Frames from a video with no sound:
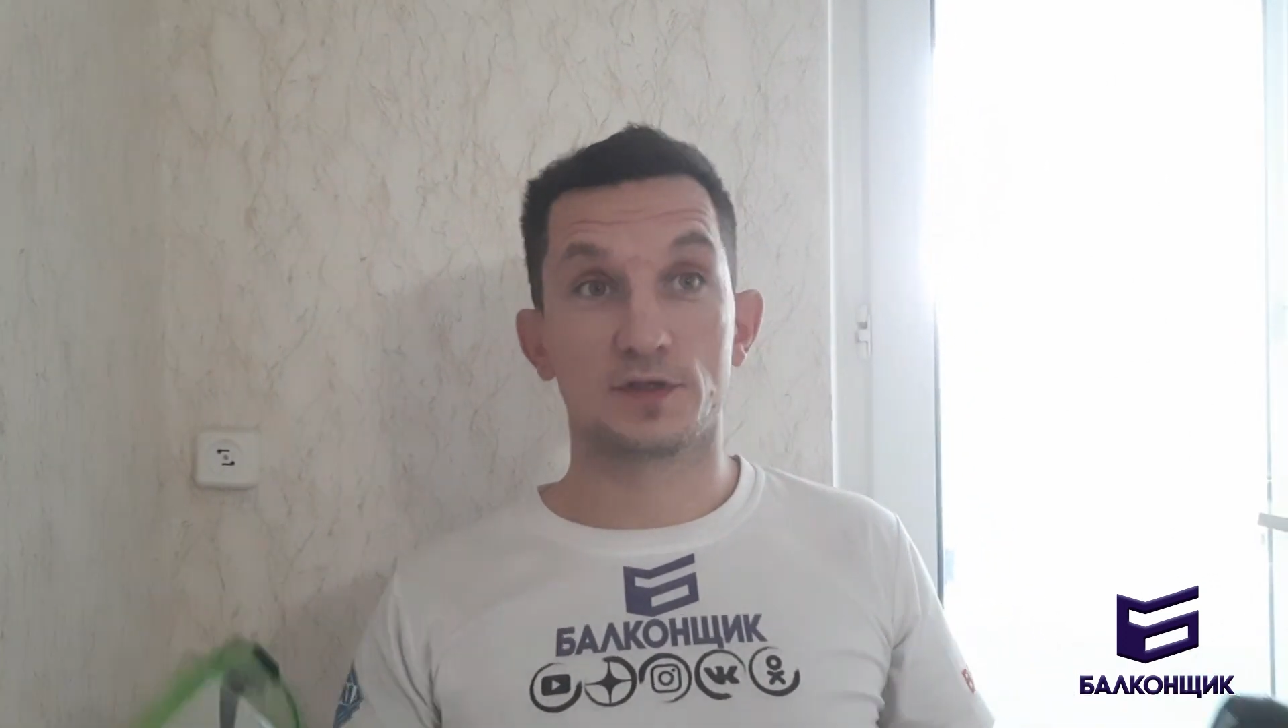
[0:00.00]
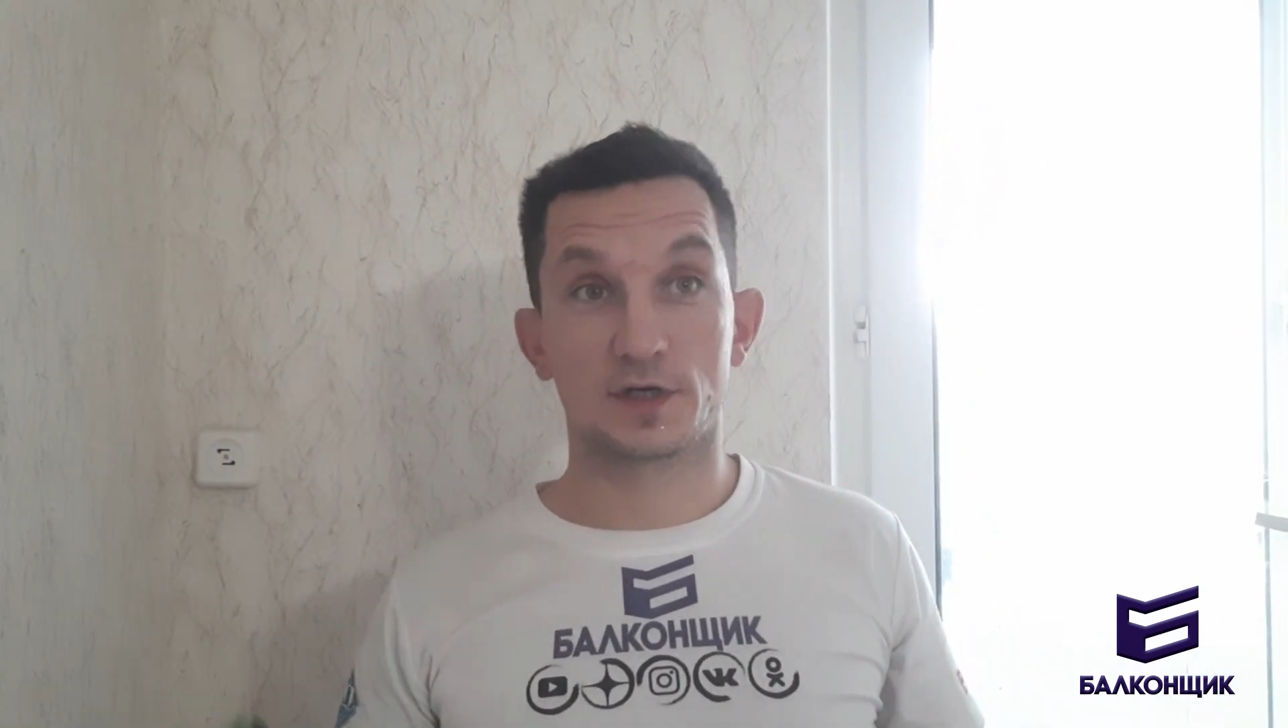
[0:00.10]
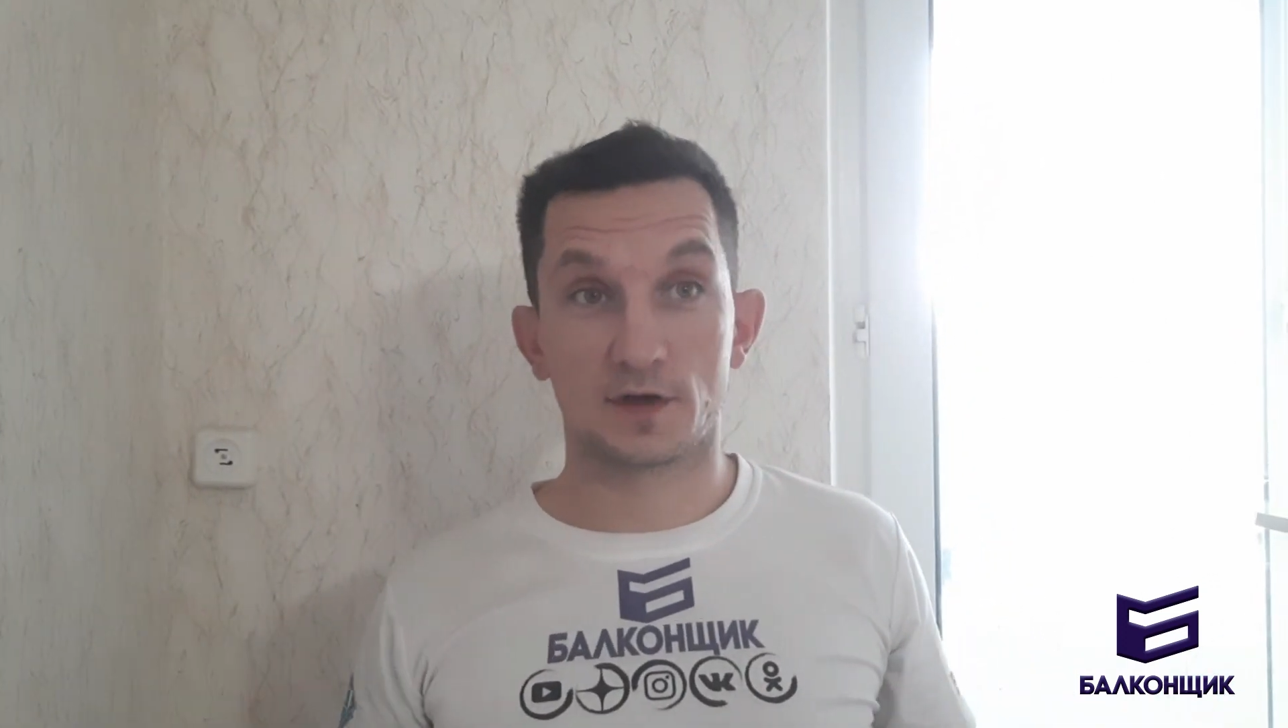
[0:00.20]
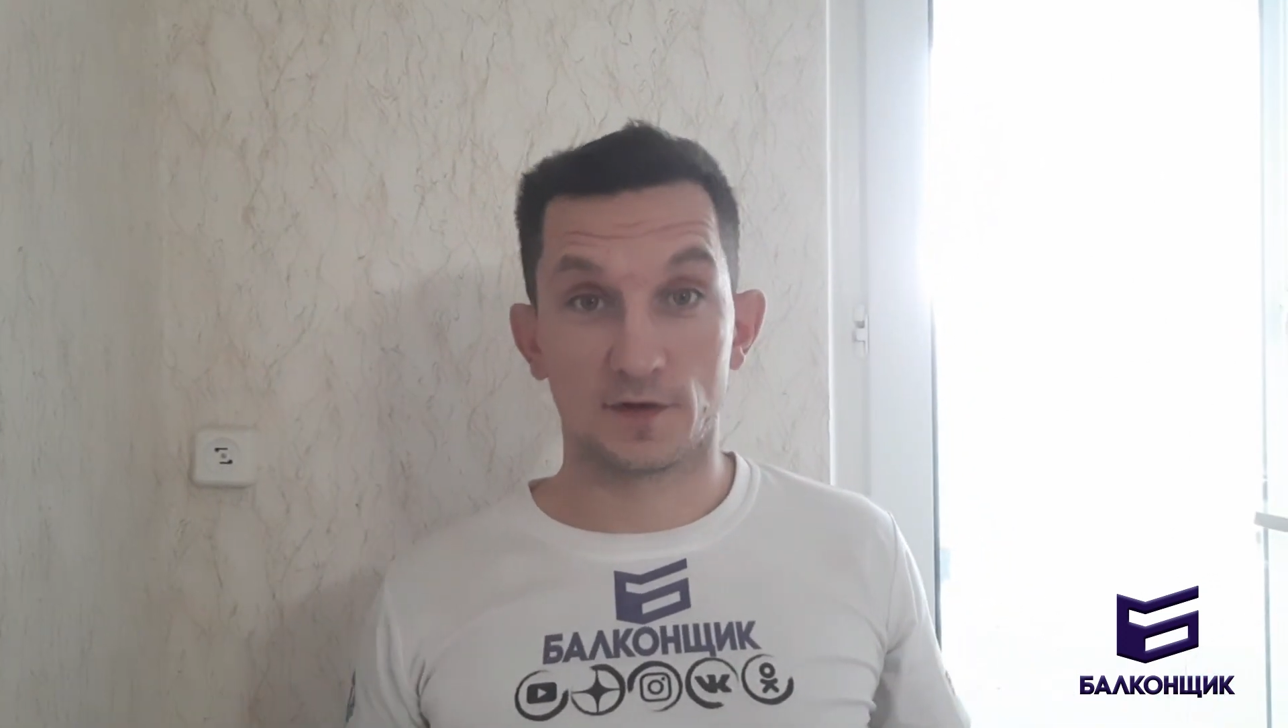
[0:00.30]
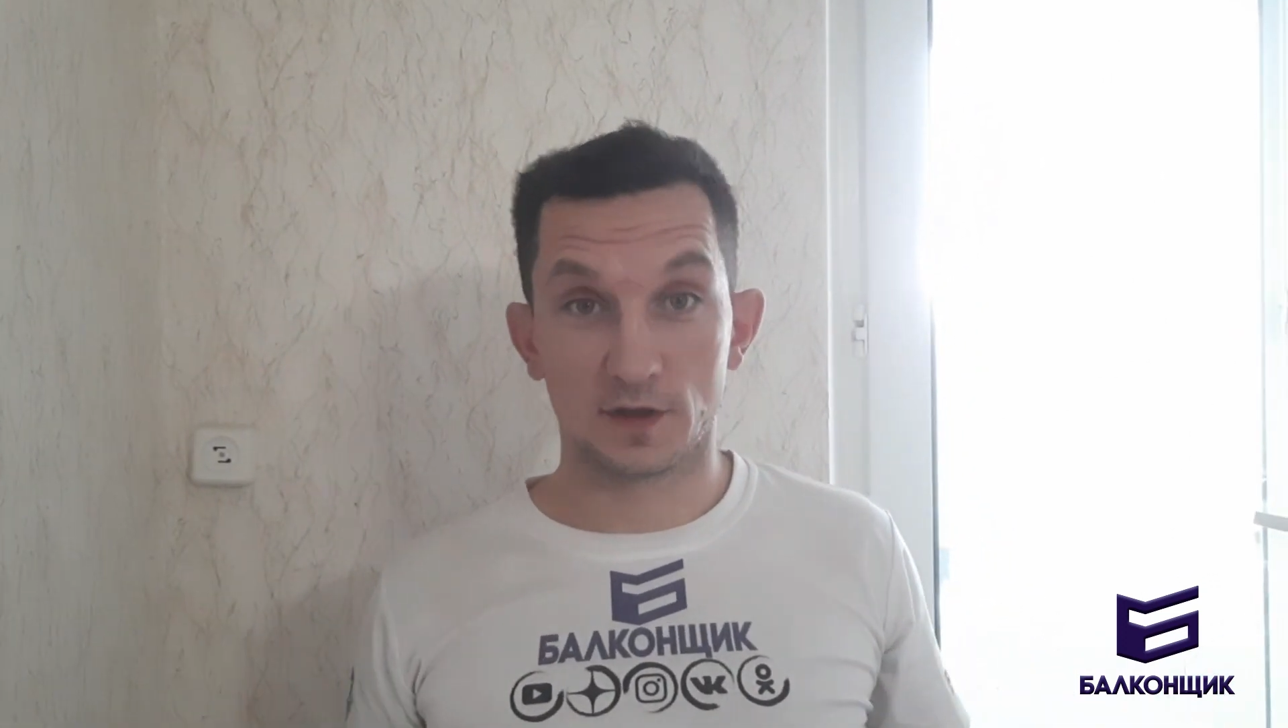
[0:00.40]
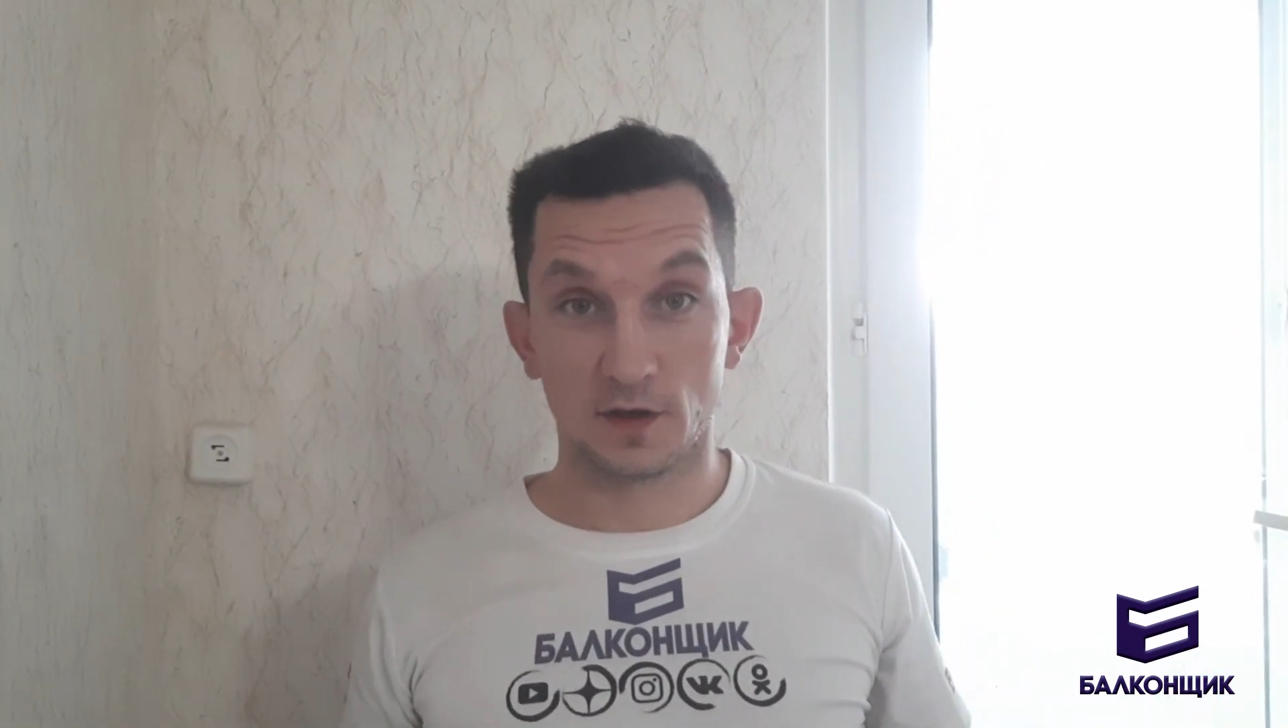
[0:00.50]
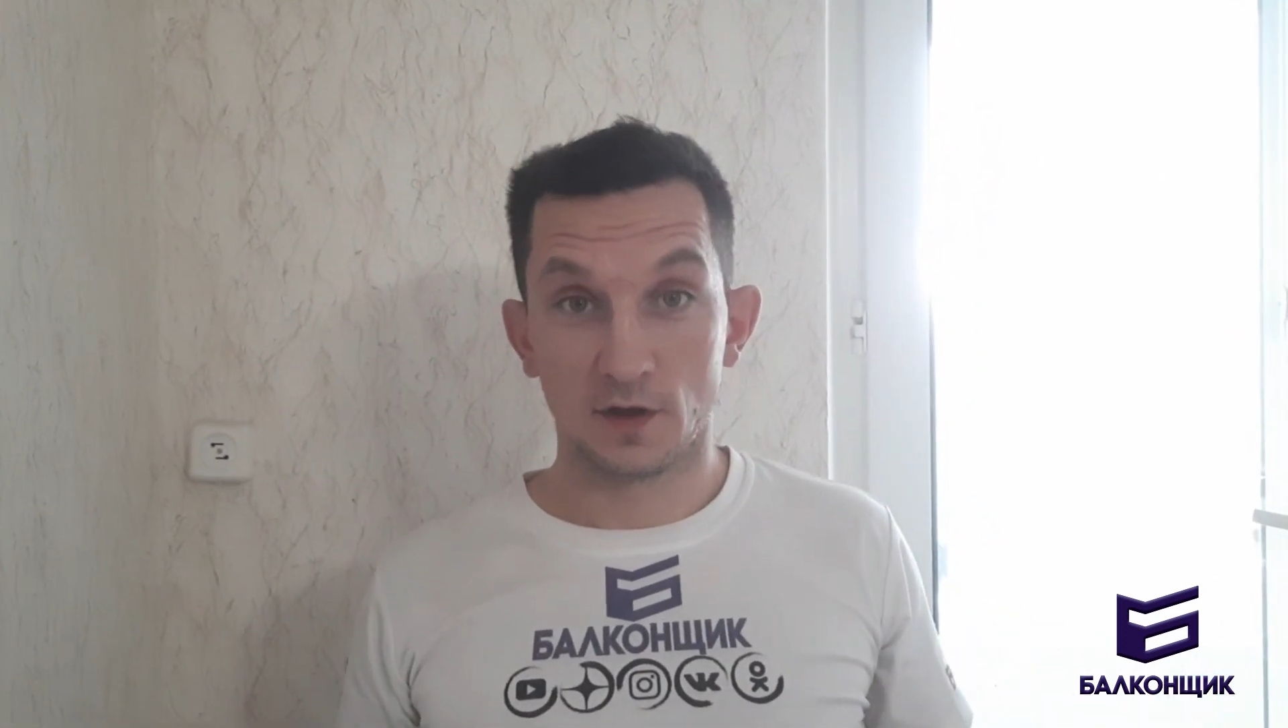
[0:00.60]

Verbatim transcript: закрывать.